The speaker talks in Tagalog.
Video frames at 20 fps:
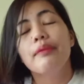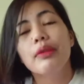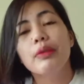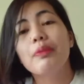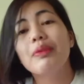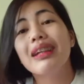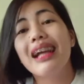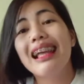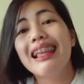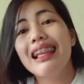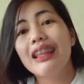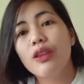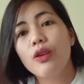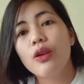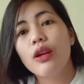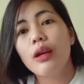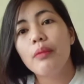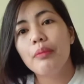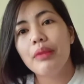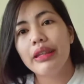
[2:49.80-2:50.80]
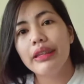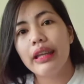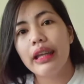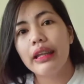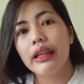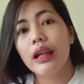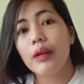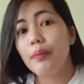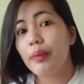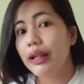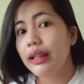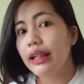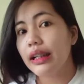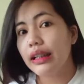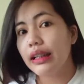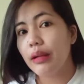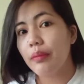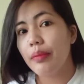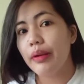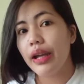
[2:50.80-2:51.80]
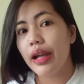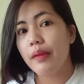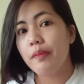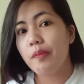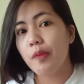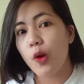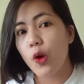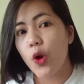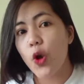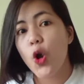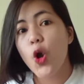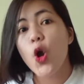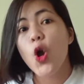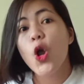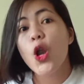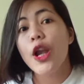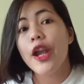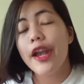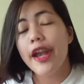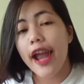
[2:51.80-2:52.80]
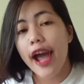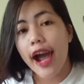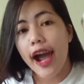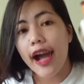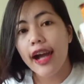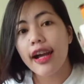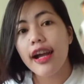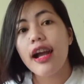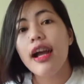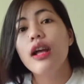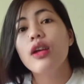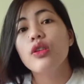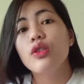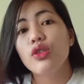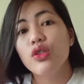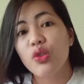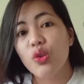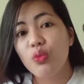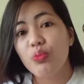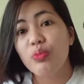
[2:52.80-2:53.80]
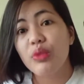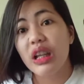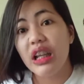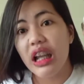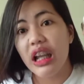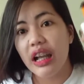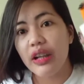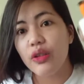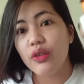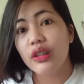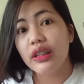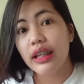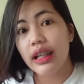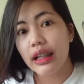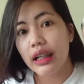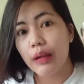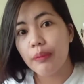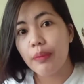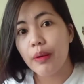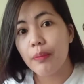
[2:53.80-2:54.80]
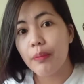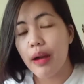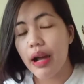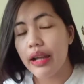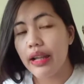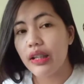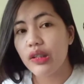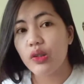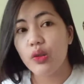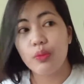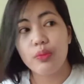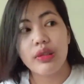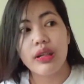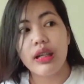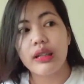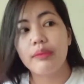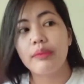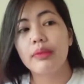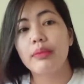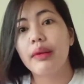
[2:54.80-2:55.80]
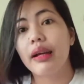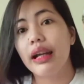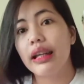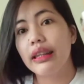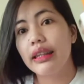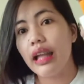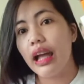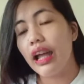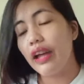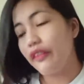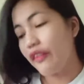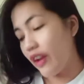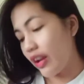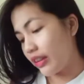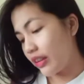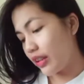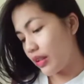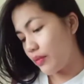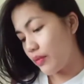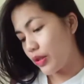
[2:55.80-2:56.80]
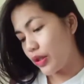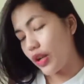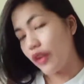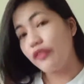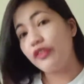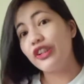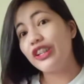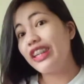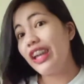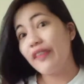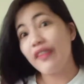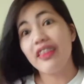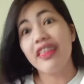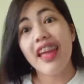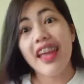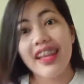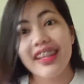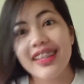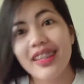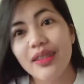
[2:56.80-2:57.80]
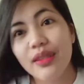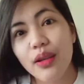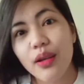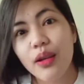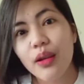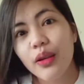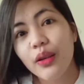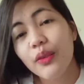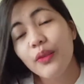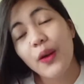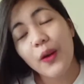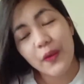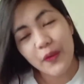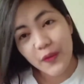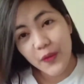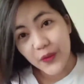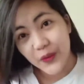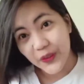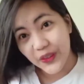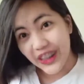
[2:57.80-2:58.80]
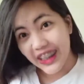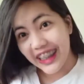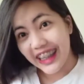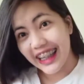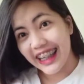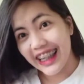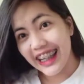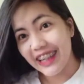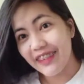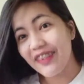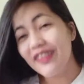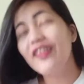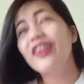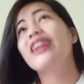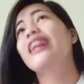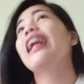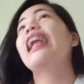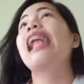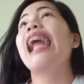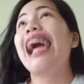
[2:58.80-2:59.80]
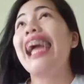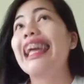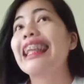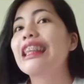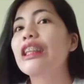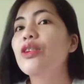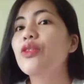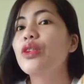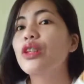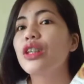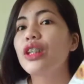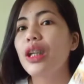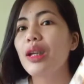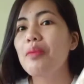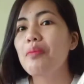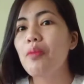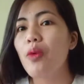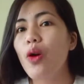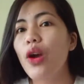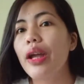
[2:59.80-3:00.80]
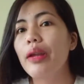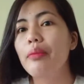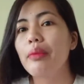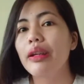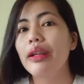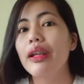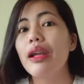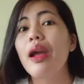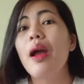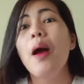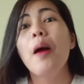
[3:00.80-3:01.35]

Mas mas maganda tong gamitin kapag sasabayan mo ng soap nila, yung Silka Papaya eh, soap nila. Mas maganda, effective siya for 7 days! Puputi ka na. May mag-light yung skin mo and mag